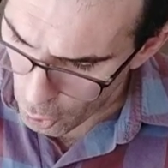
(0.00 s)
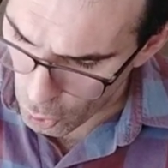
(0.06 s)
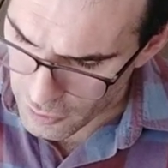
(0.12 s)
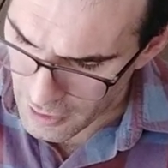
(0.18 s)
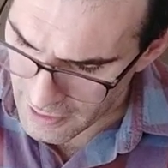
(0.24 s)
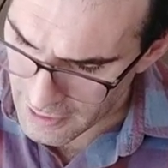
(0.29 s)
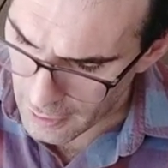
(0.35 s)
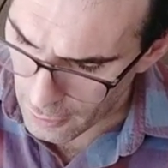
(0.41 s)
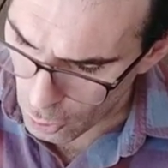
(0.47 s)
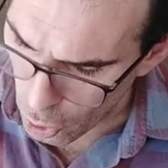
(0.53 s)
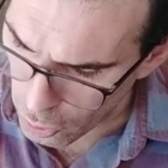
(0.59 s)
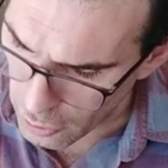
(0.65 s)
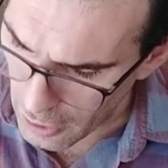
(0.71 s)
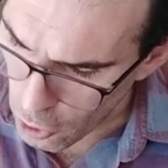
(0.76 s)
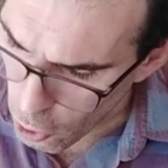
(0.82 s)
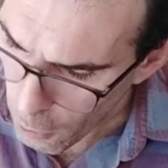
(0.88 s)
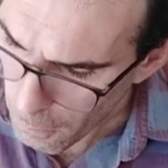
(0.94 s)
los
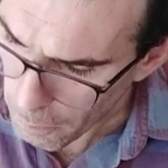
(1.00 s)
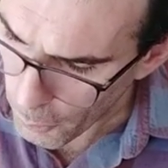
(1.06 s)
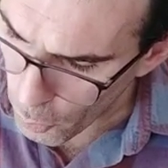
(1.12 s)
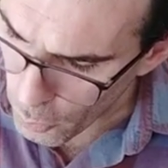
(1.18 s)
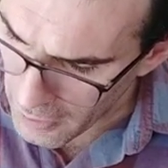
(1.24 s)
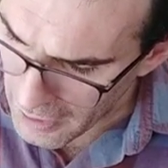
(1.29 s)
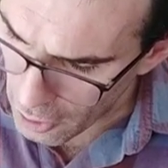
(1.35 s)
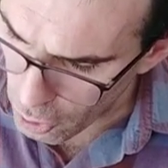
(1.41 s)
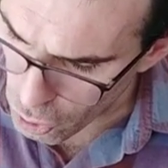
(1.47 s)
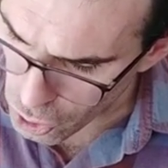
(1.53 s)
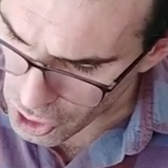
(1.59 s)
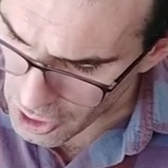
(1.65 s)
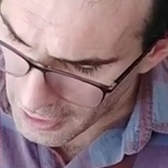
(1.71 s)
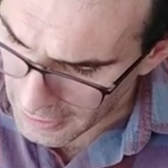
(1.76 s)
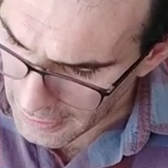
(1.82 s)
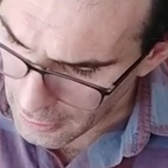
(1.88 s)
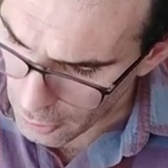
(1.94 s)
sacerdotes no pudieron
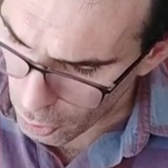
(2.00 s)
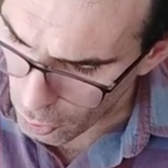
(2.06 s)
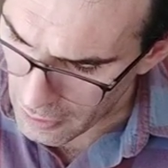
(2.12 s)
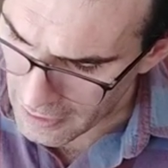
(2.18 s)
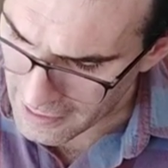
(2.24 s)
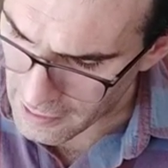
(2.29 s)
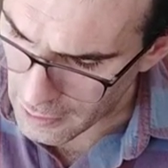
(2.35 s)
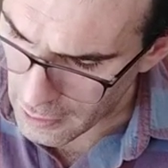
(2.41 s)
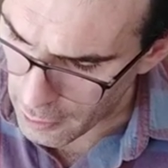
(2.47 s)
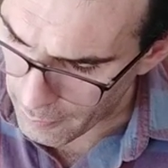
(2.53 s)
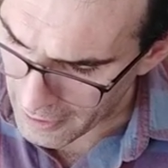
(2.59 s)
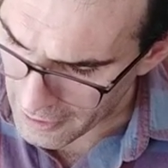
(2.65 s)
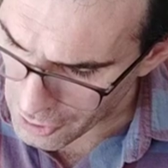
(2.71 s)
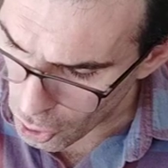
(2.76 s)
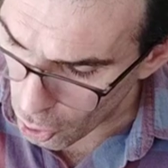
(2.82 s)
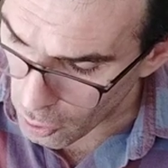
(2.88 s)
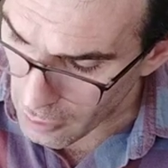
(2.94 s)
seguir con la
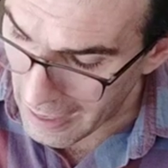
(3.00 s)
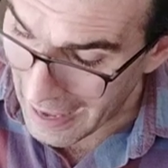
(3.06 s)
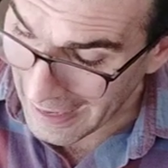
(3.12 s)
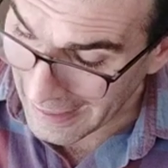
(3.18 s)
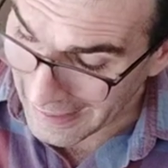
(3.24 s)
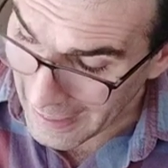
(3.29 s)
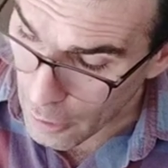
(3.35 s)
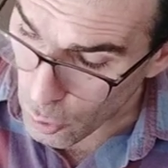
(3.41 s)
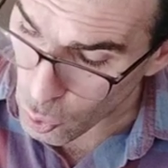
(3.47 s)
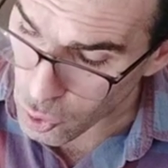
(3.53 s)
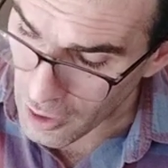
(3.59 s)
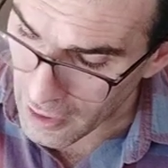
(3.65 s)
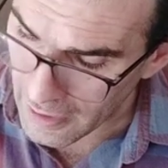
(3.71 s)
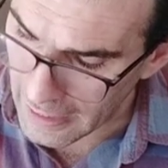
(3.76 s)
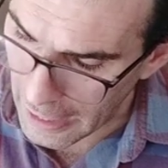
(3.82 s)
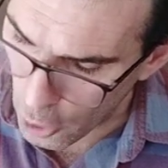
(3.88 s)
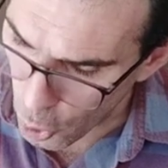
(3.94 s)
celebración a
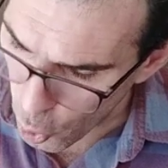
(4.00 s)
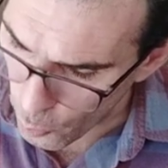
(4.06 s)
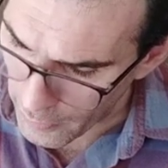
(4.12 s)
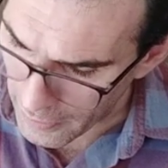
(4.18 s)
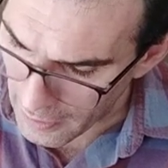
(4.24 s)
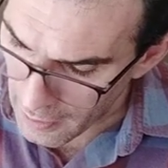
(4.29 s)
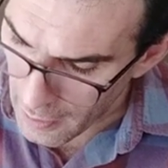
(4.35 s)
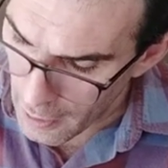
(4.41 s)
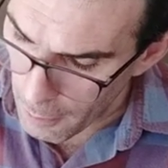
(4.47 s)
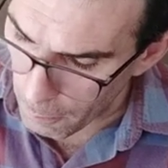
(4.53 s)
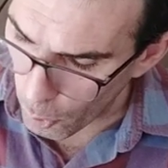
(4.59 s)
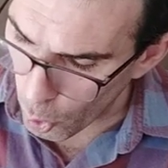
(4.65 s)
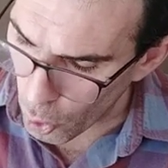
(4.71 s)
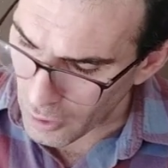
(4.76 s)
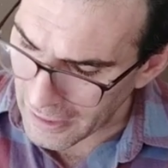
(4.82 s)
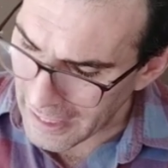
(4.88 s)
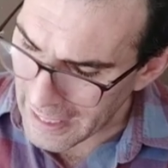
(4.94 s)
causa de la nube,
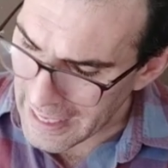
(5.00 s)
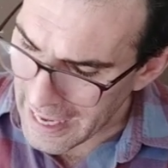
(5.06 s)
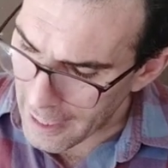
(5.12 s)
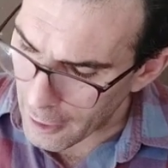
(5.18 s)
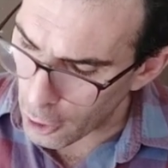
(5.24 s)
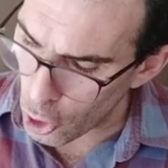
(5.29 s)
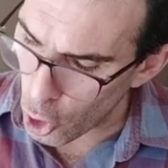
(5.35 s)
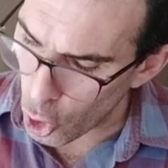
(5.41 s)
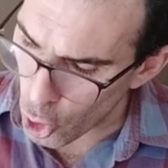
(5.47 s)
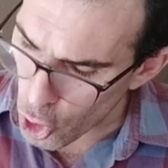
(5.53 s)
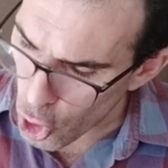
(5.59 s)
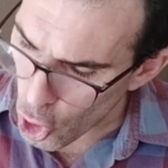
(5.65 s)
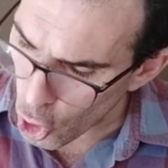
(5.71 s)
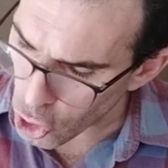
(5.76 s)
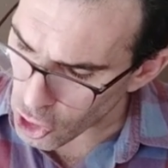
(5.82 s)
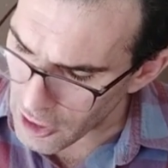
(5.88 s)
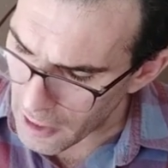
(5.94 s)
porque la
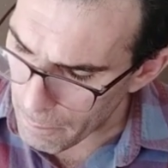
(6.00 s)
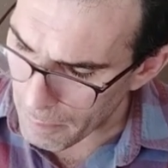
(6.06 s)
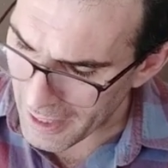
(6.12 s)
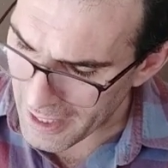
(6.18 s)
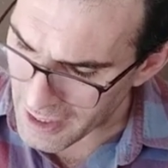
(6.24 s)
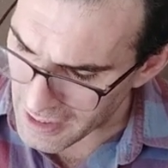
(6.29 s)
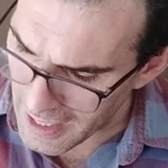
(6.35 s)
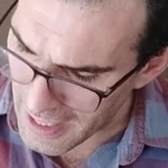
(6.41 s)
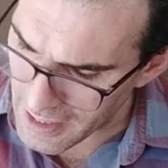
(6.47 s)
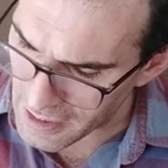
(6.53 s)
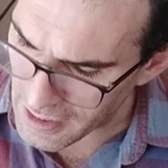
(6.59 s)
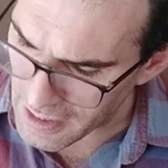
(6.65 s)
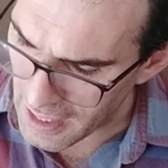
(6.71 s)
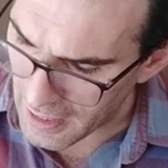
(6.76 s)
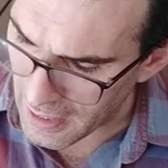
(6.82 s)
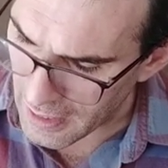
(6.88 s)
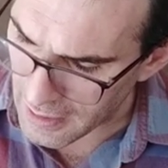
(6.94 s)
gloriosa
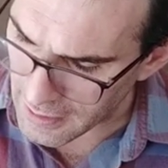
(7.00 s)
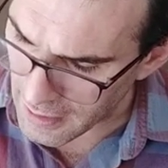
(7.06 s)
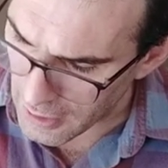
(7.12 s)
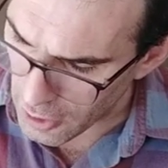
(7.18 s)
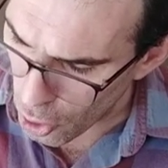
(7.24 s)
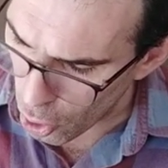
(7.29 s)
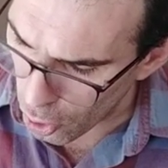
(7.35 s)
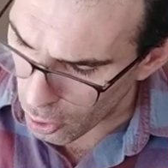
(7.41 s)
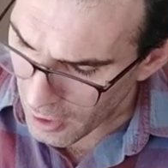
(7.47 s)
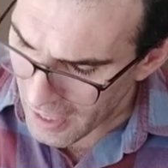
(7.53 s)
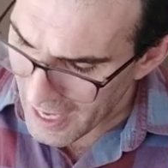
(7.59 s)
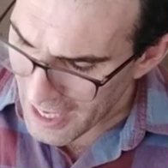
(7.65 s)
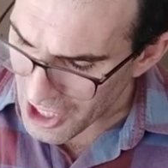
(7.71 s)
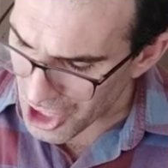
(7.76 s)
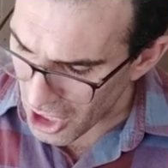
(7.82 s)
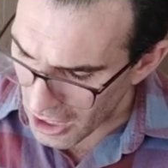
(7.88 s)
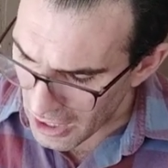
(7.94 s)
presencia del Señor
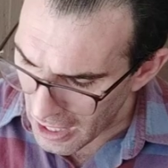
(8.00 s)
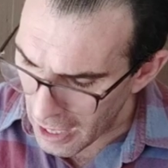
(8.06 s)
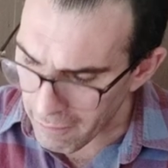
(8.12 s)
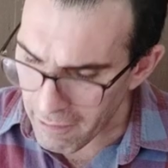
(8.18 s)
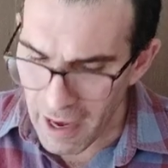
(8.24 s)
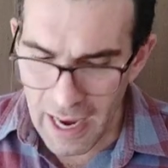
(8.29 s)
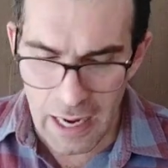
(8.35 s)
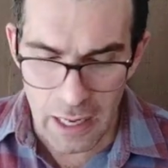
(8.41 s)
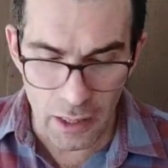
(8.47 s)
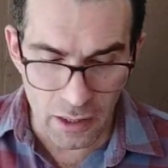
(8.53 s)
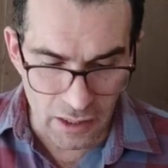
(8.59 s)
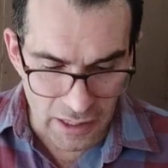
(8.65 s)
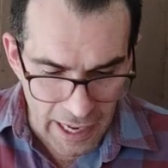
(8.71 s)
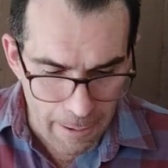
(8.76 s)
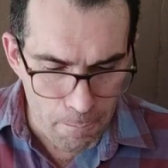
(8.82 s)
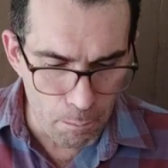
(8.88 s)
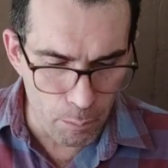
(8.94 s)
llenaba el
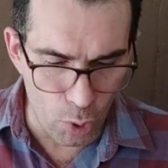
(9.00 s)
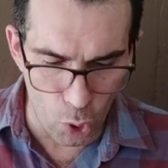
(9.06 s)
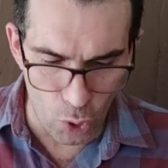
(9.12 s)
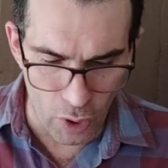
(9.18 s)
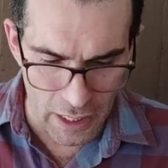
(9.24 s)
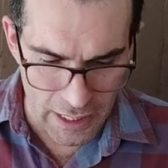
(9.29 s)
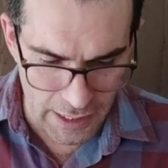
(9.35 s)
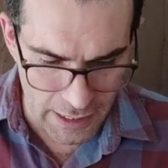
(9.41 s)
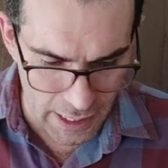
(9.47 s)
templo del